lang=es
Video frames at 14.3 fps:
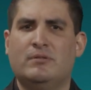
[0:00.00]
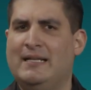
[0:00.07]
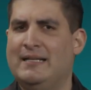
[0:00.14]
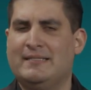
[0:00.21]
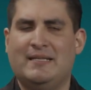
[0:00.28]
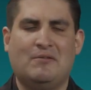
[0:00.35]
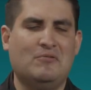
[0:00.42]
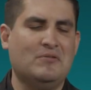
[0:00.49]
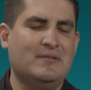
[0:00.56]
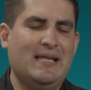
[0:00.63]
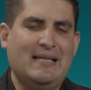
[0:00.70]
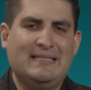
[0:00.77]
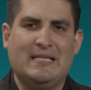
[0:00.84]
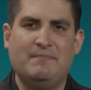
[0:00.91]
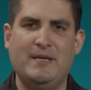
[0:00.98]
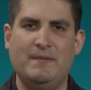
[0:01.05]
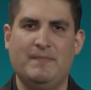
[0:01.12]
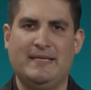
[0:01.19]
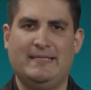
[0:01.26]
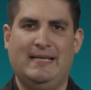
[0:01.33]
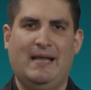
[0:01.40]
pues, las circunstancias
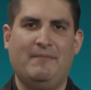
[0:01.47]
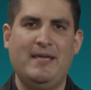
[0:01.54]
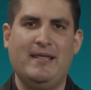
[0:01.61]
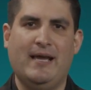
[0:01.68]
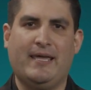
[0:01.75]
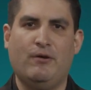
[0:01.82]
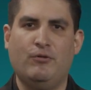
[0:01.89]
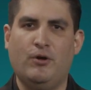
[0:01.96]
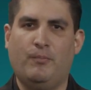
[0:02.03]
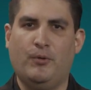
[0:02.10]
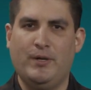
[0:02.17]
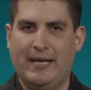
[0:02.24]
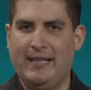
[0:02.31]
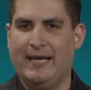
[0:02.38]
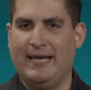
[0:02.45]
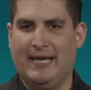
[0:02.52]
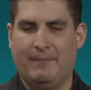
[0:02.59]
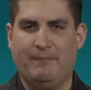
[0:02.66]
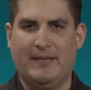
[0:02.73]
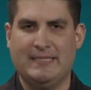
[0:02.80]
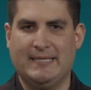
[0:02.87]
mismas de la vida que uno pudiera
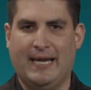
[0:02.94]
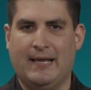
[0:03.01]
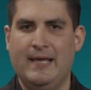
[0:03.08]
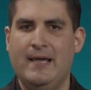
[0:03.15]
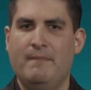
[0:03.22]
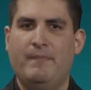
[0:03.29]
dejar pasar.